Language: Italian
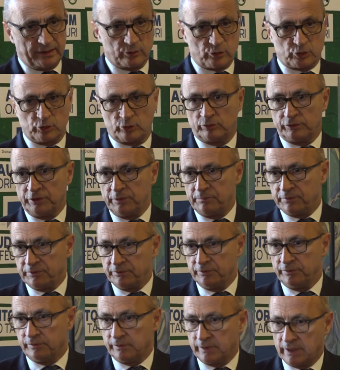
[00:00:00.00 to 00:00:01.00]
lo sono di
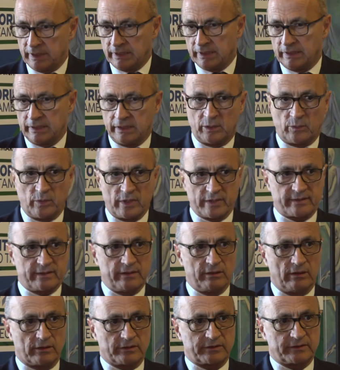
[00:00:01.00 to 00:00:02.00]
più eh, in questi
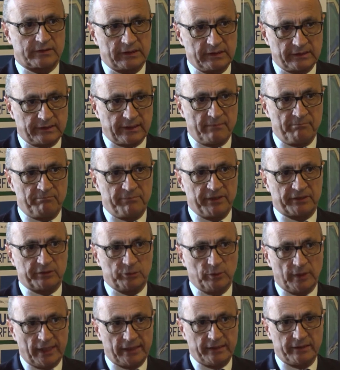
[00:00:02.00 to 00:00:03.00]
nostri tempi
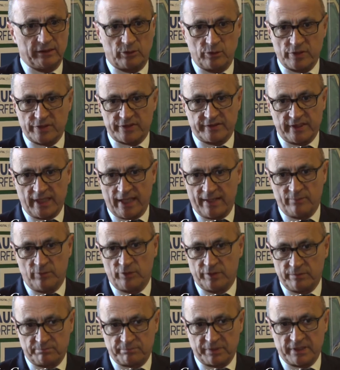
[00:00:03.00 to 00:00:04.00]
attuali in cui siamo
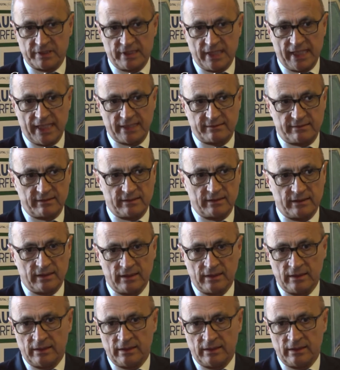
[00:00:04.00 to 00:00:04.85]
impegnati